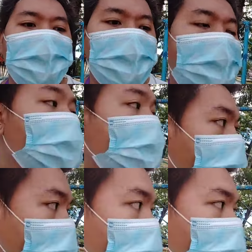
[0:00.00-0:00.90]
Wala gyud siya
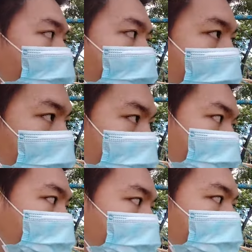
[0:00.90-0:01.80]
tulog daw.
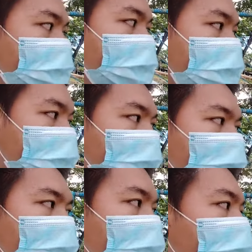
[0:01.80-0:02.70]

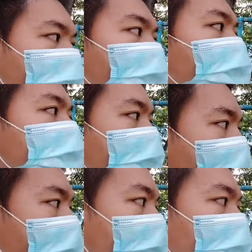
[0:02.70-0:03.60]
Wala pod
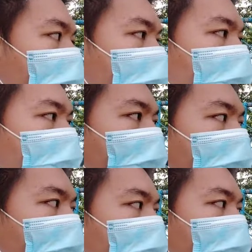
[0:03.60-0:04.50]
siya
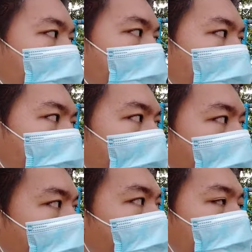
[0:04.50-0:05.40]
wala
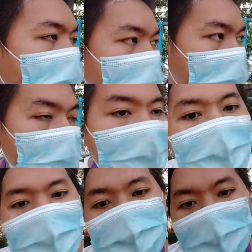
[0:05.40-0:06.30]
po siya
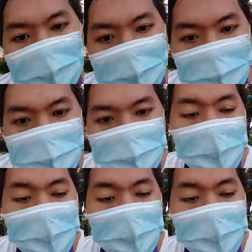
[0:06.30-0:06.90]
kaalam-alam.